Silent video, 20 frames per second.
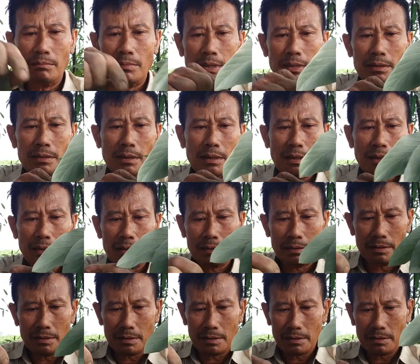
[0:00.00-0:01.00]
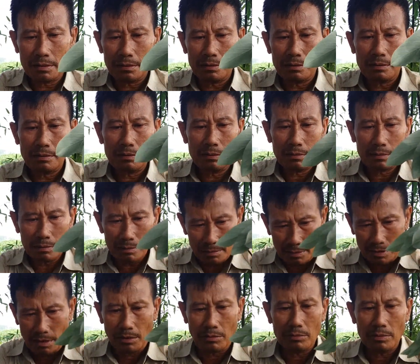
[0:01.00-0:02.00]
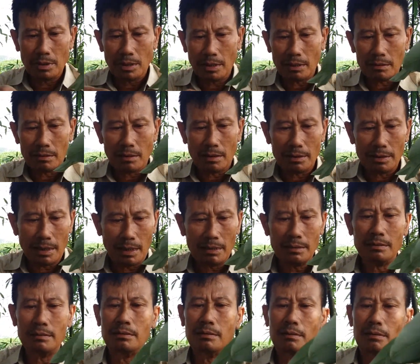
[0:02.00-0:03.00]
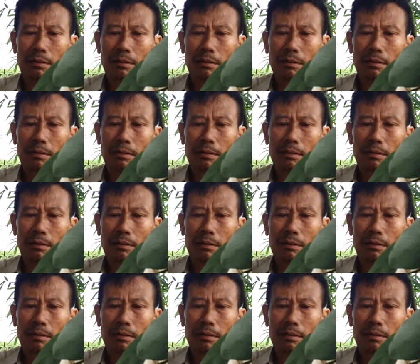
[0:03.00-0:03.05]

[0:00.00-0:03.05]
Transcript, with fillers: À, mới uh, cứ ngát cái lá vậy à rồi ngát lá vậy